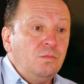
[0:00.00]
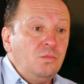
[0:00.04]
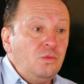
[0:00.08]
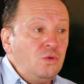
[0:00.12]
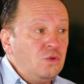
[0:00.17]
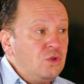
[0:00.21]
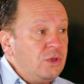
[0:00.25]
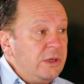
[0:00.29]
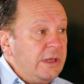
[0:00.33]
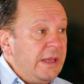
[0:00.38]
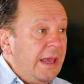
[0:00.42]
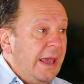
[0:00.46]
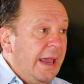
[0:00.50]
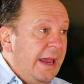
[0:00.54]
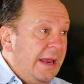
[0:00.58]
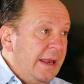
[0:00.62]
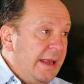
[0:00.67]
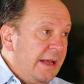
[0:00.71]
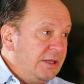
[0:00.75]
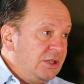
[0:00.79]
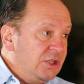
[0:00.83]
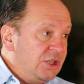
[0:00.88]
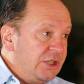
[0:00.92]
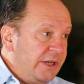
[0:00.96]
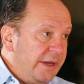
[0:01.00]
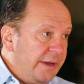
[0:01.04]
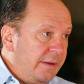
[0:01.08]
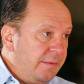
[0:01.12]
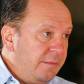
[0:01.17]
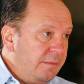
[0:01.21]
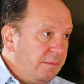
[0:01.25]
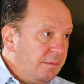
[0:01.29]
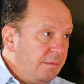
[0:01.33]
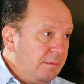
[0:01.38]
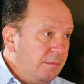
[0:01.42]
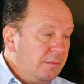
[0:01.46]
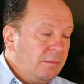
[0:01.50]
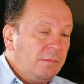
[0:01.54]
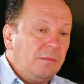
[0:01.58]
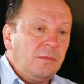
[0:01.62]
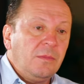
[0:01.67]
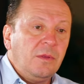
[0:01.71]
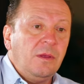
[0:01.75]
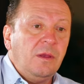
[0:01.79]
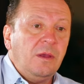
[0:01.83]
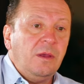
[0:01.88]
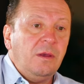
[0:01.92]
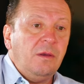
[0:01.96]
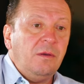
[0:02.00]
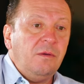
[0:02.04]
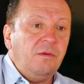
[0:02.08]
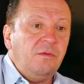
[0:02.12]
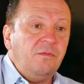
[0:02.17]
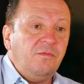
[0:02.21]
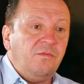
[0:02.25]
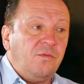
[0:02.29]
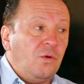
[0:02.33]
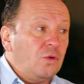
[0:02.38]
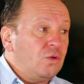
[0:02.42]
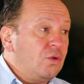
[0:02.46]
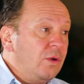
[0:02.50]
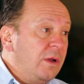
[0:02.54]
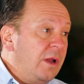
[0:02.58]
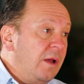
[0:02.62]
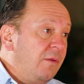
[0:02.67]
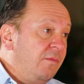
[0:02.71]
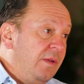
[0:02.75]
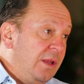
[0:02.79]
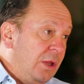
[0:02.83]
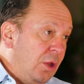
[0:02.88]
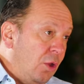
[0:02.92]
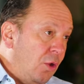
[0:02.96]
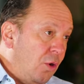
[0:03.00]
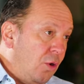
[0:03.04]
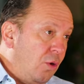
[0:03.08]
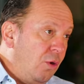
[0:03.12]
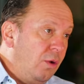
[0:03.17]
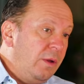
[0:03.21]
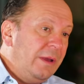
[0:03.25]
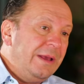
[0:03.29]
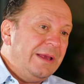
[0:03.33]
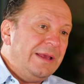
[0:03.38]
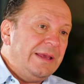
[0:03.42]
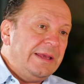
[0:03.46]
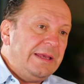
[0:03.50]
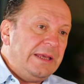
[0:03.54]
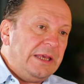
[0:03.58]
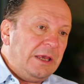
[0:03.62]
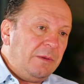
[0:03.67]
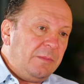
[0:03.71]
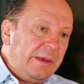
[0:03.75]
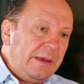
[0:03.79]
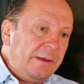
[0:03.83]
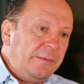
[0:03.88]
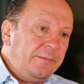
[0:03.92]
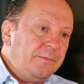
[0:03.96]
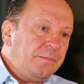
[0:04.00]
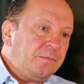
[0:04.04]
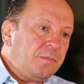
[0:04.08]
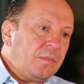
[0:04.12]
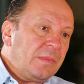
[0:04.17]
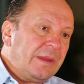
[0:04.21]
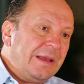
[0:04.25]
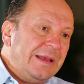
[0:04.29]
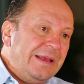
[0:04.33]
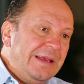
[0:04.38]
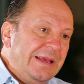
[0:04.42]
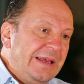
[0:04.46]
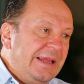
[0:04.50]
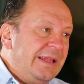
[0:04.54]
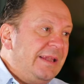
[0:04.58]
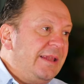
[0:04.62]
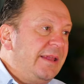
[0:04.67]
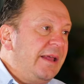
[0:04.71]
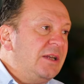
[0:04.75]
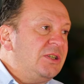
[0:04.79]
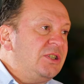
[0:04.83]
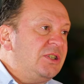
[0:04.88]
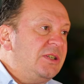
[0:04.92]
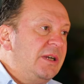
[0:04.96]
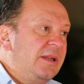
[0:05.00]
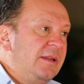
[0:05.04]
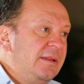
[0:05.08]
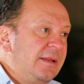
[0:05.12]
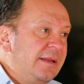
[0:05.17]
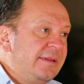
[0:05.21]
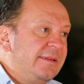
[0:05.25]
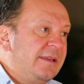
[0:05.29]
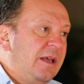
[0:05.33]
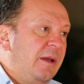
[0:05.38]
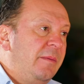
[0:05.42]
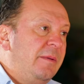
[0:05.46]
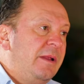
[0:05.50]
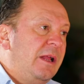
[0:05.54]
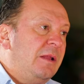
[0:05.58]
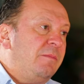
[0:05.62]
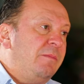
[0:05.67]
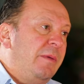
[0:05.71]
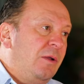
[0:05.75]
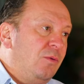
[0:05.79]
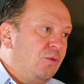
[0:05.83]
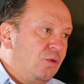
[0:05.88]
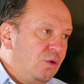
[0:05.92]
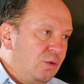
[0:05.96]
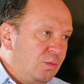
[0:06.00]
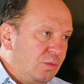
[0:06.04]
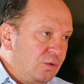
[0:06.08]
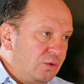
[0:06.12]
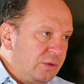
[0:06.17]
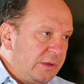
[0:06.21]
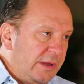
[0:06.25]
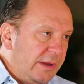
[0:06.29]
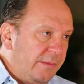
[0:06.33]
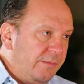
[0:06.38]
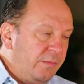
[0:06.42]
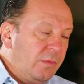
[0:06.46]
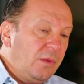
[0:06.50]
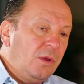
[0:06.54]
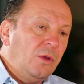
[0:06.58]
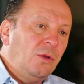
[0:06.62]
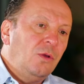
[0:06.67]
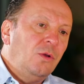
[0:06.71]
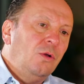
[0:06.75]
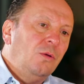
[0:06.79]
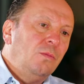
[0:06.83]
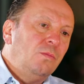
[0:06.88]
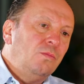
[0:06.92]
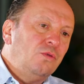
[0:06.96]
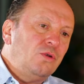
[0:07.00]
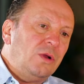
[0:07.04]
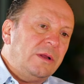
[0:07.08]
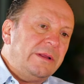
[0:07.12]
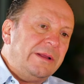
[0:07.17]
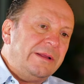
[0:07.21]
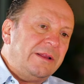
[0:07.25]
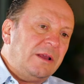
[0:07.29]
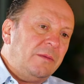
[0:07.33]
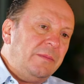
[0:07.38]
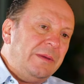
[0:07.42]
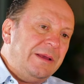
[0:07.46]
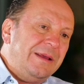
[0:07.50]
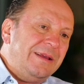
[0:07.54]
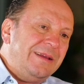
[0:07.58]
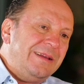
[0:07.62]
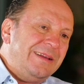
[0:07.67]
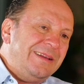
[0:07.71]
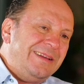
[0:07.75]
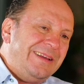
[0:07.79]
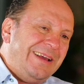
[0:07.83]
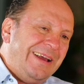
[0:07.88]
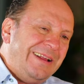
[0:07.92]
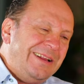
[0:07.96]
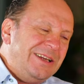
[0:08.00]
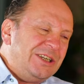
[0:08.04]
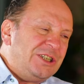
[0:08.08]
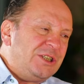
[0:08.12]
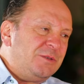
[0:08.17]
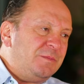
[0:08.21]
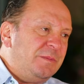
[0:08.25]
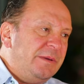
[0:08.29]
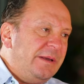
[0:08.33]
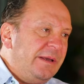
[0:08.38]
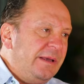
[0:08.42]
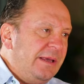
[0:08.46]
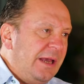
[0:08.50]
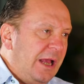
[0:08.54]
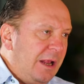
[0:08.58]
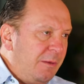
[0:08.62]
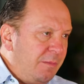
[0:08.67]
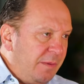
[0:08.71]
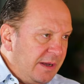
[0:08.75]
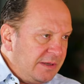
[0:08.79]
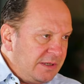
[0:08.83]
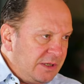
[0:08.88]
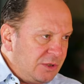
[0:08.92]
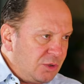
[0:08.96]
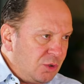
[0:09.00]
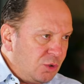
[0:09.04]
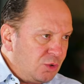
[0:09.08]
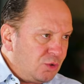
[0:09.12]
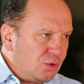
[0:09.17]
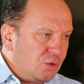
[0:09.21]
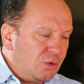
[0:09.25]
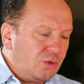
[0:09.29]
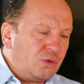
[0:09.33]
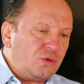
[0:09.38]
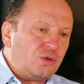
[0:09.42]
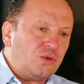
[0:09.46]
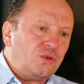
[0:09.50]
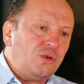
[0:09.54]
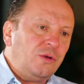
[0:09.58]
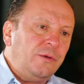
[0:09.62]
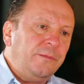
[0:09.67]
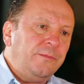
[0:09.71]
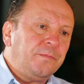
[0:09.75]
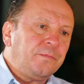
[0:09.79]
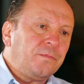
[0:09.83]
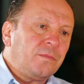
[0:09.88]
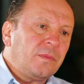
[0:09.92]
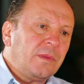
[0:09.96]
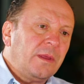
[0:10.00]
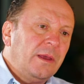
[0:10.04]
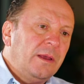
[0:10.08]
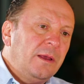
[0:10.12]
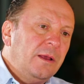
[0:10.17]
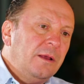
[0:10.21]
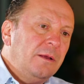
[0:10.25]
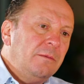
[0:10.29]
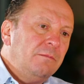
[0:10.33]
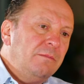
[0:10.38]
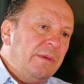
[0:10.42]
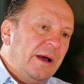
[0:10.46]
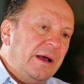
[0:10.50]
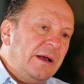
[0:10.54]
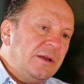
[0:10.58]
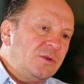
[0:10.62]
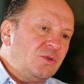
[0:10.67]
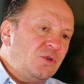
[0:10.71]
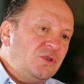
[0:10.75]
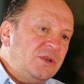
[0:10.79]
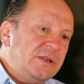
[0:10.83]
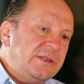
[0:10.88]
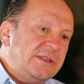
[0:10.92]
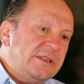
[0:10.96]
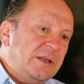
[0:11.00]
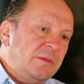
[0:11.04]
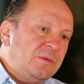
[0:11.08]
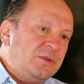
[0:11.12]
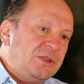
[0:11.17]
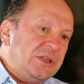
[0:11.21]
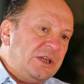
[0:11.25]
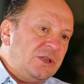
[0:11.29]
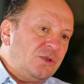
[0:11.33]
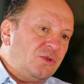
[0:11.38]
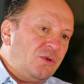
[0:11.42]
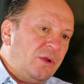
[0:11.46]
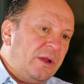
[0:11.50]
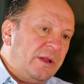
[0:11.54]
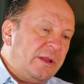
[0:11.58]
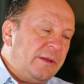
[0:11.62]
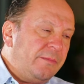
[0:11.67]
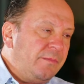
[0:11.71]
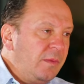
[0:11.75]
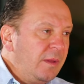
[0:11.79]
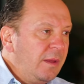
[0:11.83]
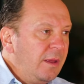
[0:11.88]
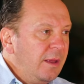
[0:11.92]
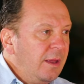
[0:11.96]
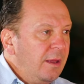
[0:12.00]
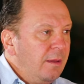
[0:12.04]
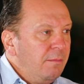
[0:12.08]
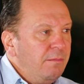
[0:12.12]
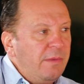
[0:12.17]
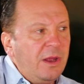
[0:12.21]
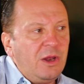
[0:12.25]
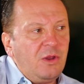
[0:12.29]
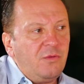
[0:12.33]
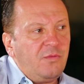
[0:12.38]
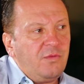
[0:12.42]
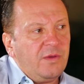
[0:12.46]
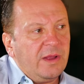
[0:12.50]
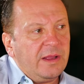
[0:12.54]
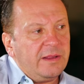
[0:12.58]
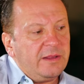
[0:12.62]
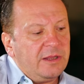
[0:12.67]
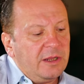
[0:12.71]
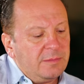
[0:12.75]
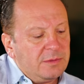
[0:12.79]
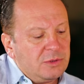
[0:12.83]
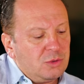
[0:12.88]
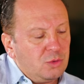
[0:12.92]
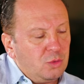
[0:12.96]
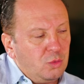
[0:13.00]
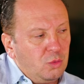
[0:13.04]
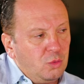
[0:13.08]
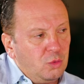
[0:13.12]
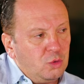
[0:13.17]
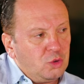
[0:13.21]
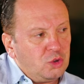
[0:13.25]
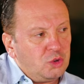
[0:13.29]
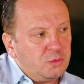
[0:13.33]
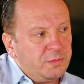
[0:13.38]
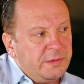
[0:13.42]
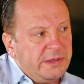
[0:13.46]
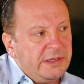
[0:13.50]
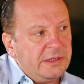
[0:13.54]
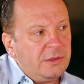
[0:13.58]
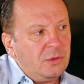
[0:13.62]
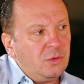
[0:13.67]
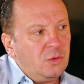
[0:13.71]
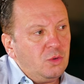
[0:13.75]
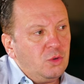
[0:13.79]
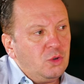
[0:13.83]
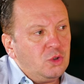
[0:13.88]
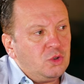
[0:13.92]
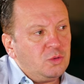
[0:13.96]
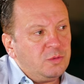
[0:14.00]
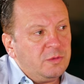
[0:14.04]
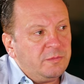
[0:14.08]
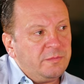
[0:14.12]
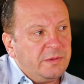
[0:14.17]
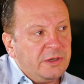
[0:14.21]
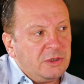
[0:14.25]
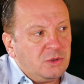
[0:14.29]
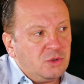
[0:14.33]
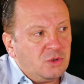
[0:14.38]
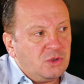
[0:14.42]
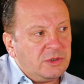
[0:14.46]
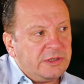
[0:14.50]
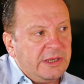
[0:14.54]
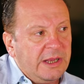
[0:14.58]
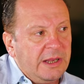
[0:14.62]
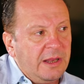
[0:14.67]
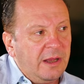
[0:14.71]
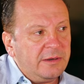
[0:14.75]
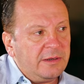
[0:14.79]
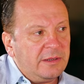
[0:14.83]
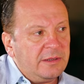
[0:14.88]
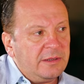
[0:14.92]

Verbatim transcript: müzik, eğlence, fotoğraf, video gibi ihtiyaçlarını da temin etmek durumunda. Burada tabii geniş bir yelpaze söz konusu. Ben az önce size bir şey söyledim. Menü fiyatlarımız 3000 3500 TL